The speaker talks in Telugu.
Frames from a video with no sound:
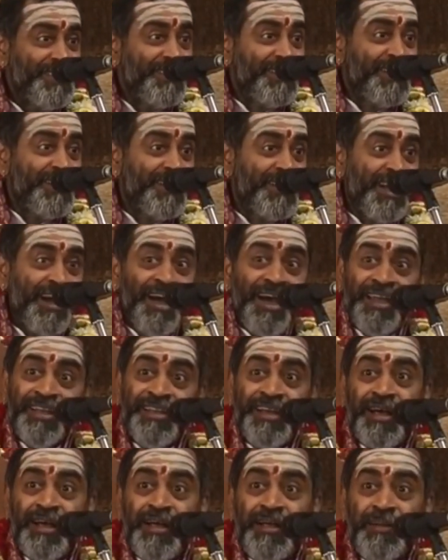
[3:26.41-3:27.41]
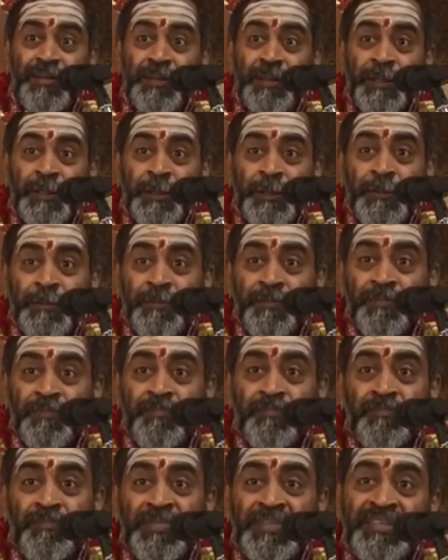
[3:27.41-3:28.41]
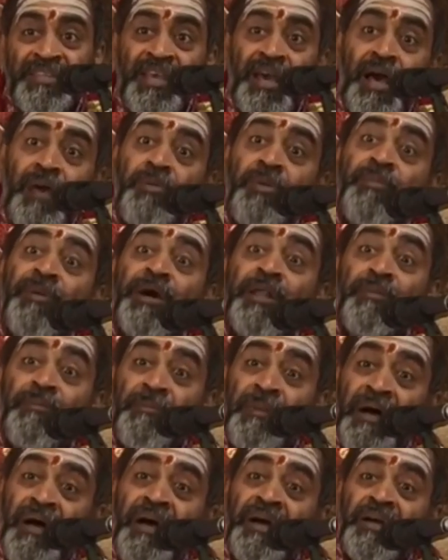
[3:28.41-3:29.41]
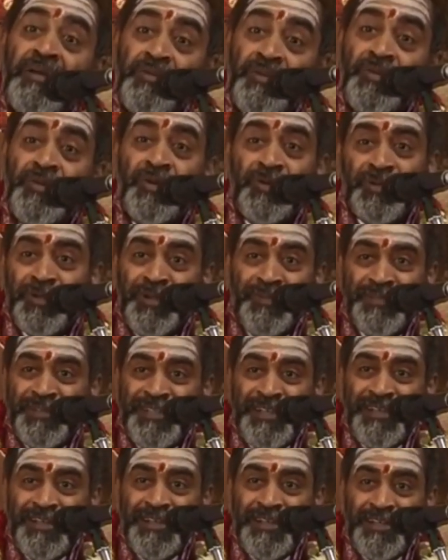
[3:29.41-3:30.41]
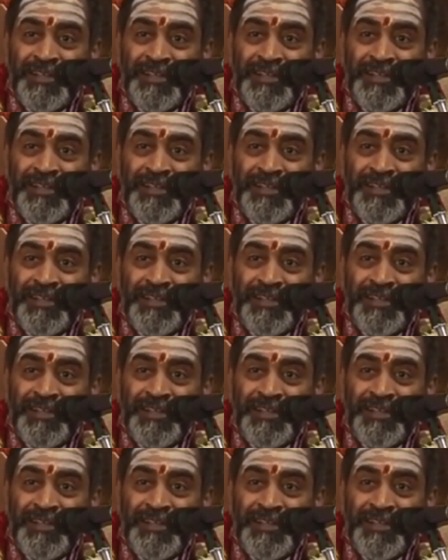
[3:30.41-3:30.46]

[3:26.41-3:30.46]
ఎందుకంటే ఆయన మిథ్యాభిమానం బాగా దుర్యోధుని మీద